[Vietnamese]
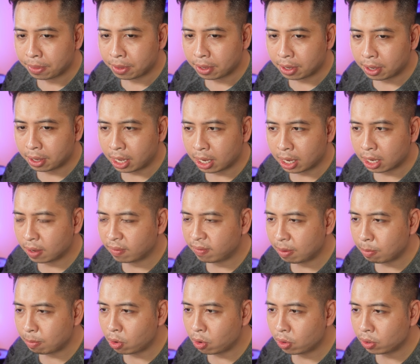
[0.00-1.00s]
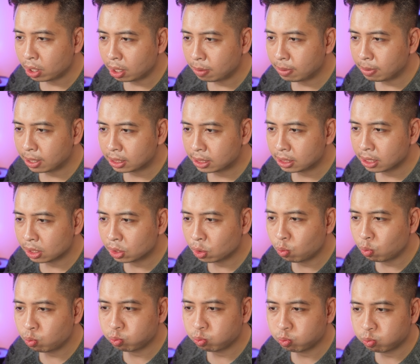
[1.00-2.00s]
EGV4 thì mình chưa
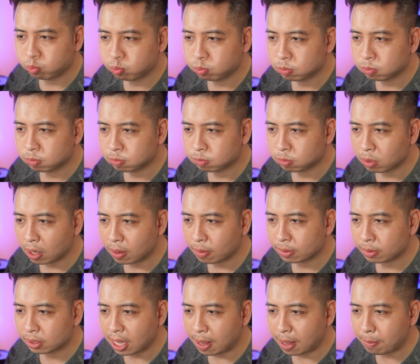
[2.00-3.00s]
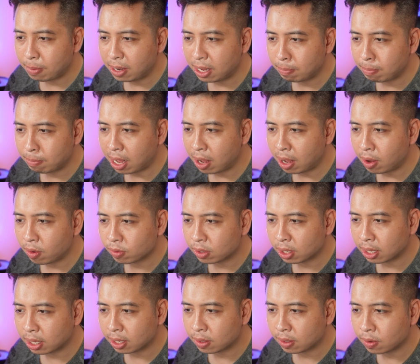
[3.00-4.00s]
dùng. Stab Blade Mount
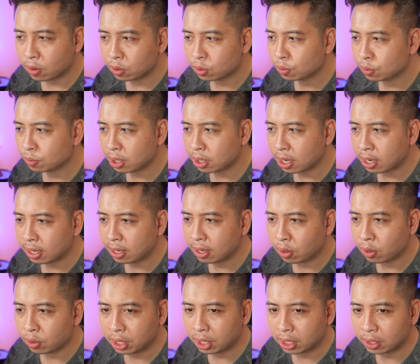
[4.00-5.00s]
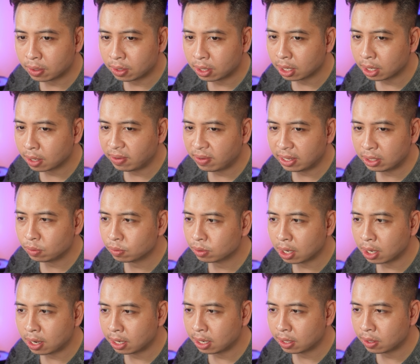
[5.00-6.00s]
thì thôi dùng cherry ổn định rồi nên cứ vẫn dùng
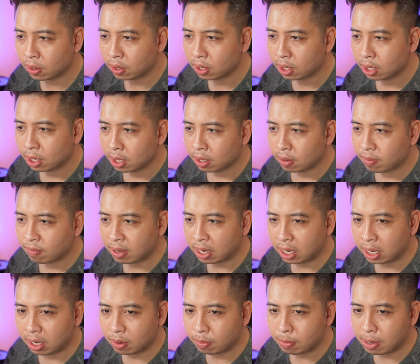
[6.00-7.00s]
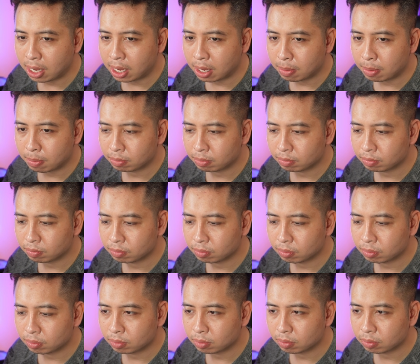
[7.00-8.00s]
cherry thôi. Và nếu mà
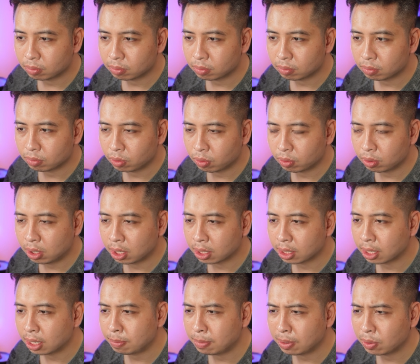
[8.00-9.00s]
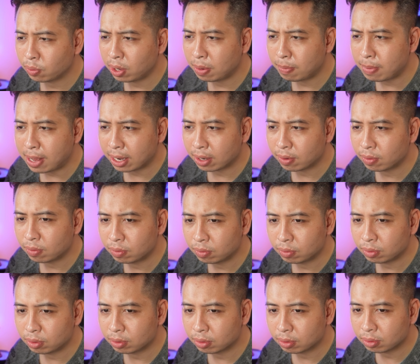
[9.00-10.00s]
được thì mình khuyên bạn
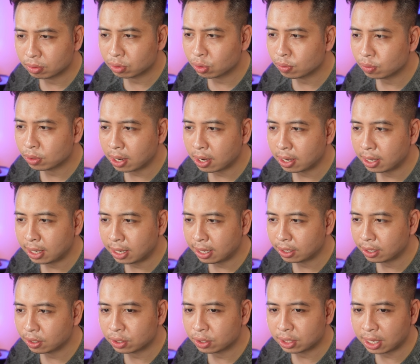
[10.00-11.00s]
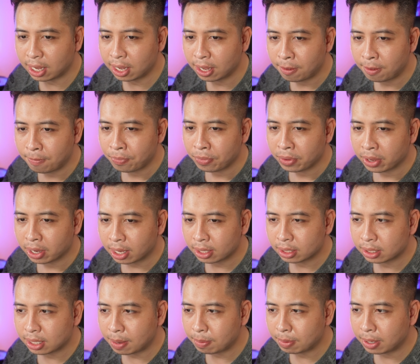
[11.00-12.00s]
dùng cherry đi cho dễ các
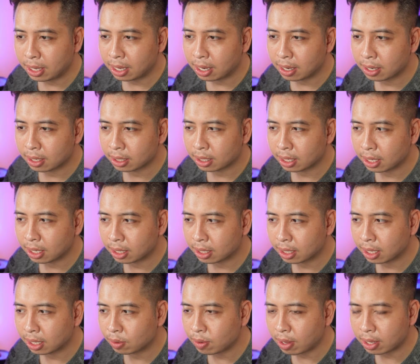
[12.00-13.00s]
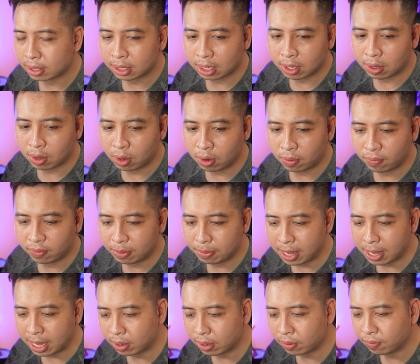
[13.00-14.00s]
staff kia thì thỉnh thoảng sẽ có con phím
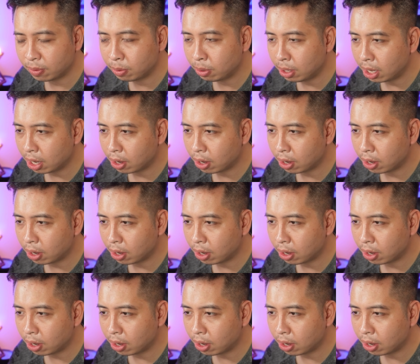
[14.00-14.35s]
này con phím kia có